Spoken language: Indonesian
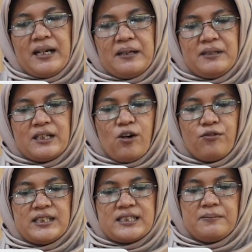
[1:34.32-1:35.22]
pandemi
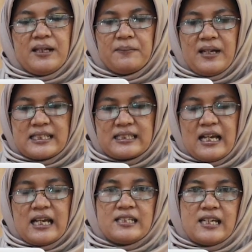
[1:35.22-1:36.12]
COVID-19
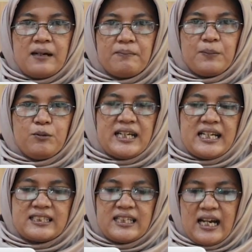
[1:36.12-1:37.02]
yang
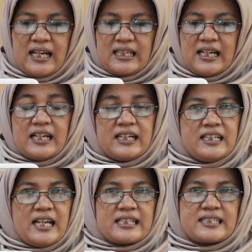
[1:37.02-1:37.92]
berbudaya sehat
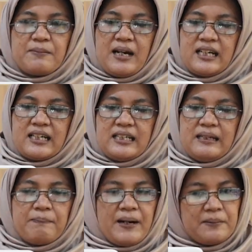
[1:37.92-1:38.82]
di SMA
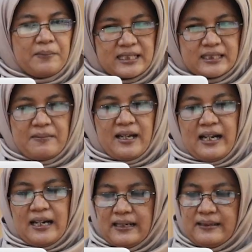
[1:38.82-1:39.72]
Negeri 14
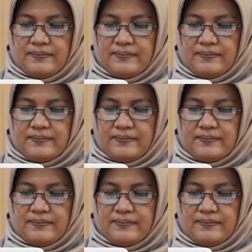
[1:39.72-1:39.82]
Semarang.